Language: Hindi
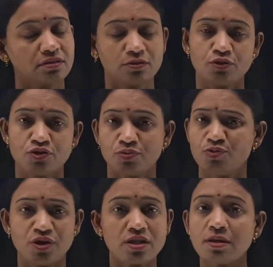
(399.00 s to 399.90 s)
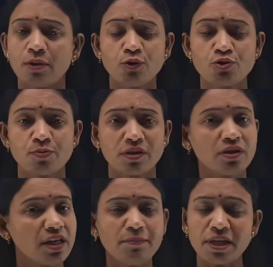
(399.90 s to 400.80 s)
कुछ ट्रेस अमाउंट्स में तो
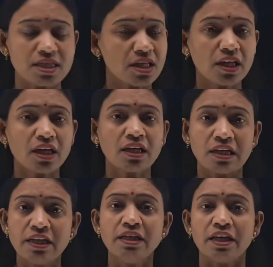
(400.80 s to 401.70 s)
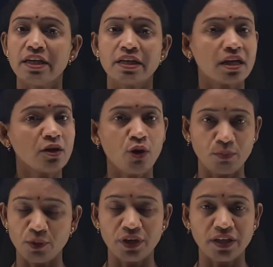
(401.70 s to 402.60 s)
ये बेसिक एक क्लीन एयर का
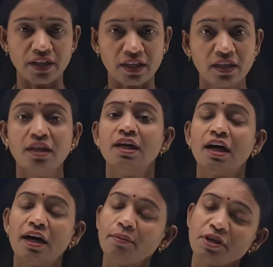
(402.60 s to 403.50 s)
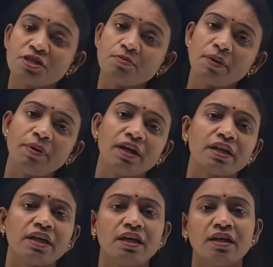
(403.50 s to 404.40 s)
कंपोनेंट है अब इसमें भर
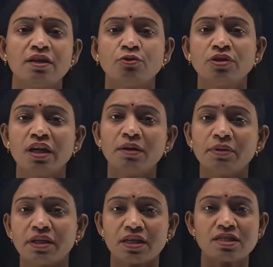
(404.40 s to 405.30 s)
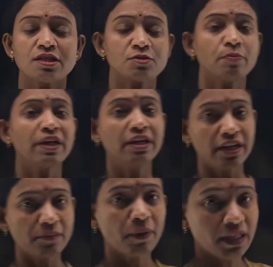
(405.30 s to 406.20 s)
गया है दुनिया भर के
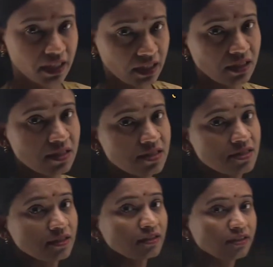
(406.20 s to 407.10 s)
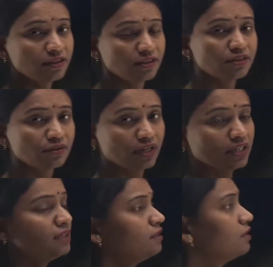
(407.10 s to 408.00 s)
सस्पेंडेड पार्टिकल्स है
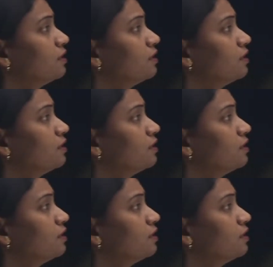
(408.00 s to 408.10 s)
ना